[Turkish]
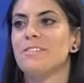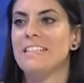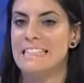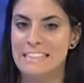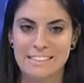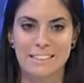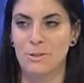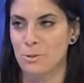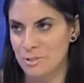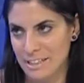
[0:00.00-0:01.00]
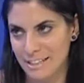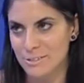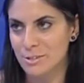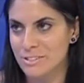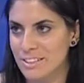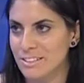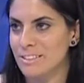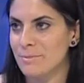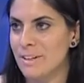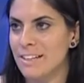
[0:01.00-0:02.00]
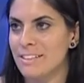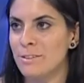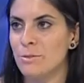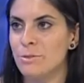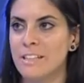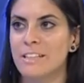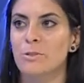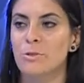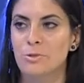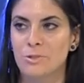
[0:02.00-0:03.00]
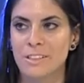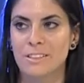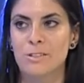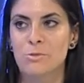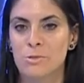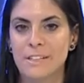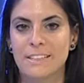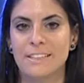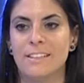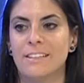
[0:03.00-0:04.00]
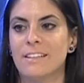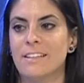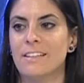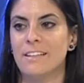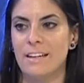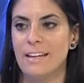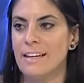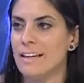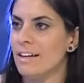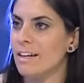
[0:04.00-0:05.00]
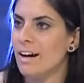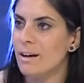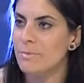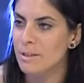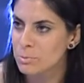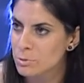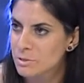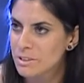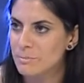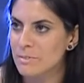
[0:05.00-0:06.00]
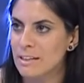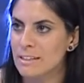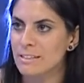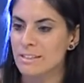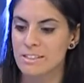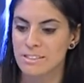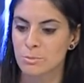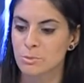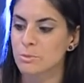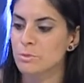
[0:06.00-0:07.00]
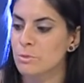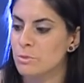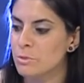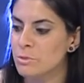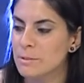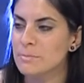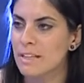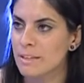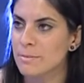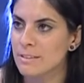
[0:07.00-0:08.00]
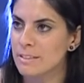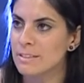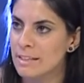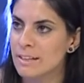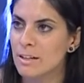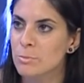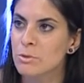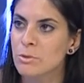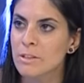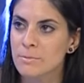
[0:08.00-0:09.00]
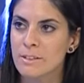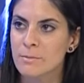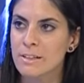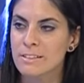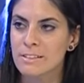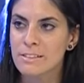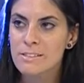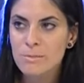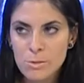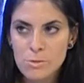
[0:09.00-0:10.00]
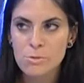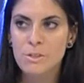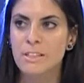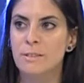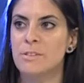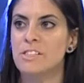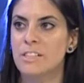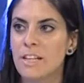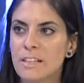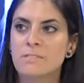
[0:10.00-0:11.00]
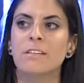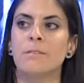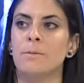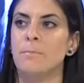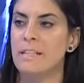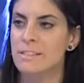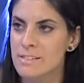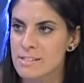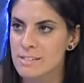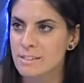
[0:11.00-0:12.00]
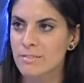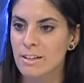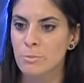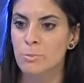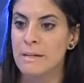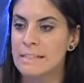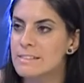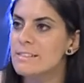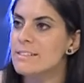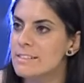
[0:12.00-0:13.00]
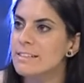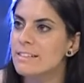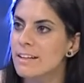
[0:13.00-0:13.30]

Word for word: Gittikçe de kötüye gidiyor sanırım. Yani ülkenin koşullarından sürekli e, haber programlarını ya da işte bu gündemi takip eden yerel programlara baktığınız zaman sürekli bir şikayet var, bir belirsizlik var. Bu belirsizliğin